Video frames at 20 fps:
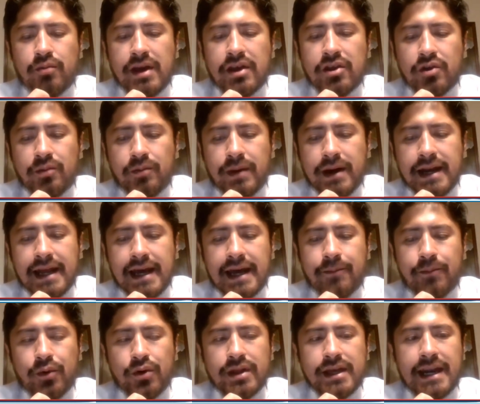medio
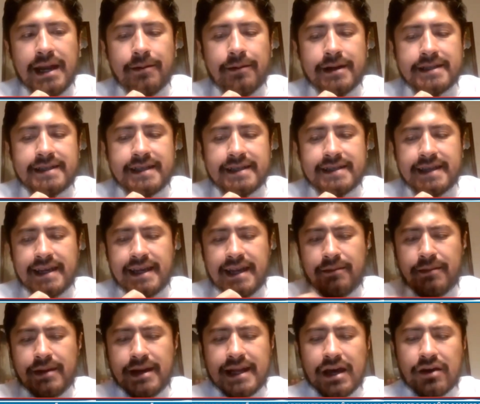para poder abastecer
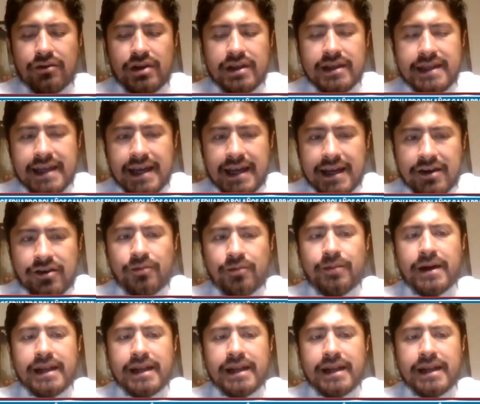el mercado interno,